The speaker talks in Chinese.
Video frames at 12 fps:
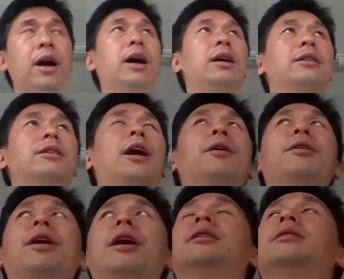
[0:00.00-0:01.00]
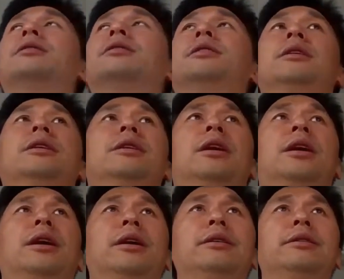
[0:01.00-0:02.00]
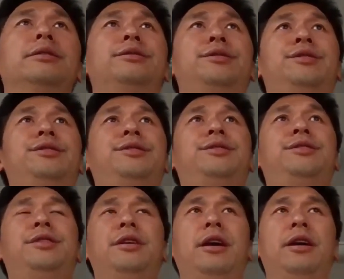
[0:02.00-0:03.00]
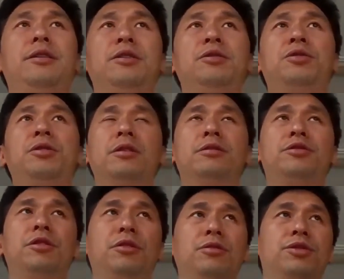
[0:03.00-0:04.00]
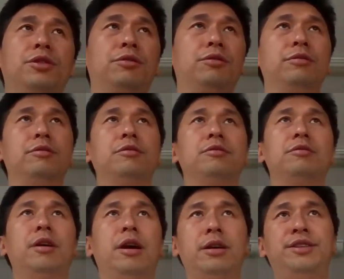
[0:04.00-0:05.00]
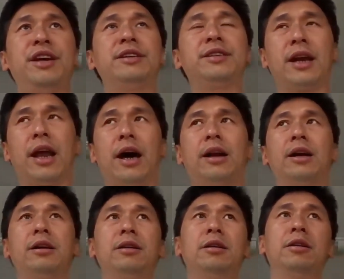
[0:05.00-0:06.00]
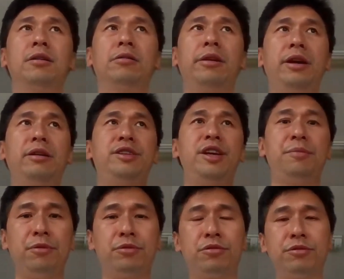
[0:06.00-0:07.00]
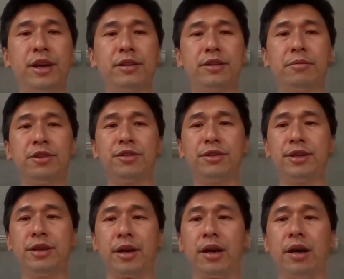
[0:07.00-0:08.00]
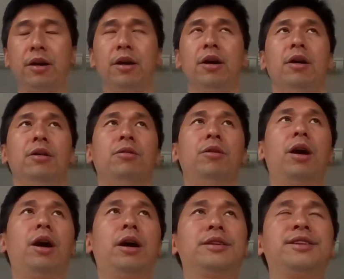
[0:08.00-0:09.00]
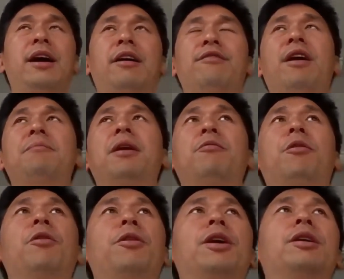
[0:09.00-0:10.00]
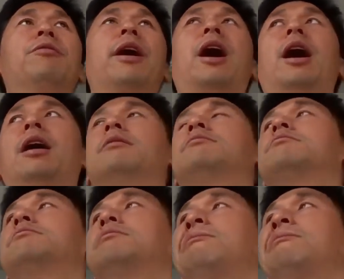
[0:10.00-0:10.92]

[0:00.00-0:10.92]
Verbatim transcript: 啊，然后呢，呃，呃，你就就呃，接下来呢，会进一步出现什么事情呢？啊，香港方面，我会认为啊，